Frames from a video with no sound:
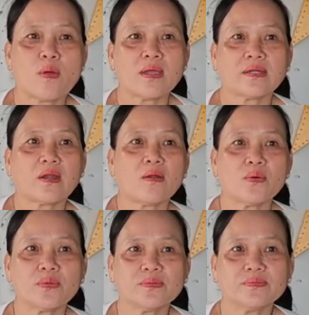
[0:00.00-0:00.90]
quê ở đó
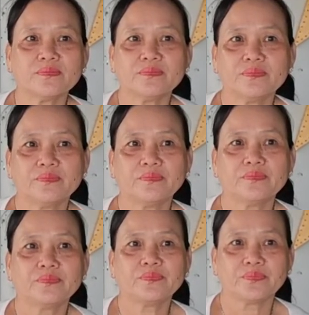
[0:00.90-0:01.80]
luôn Nhà
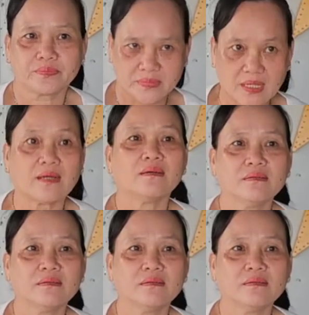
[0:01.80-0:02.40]
mình luôn Dạ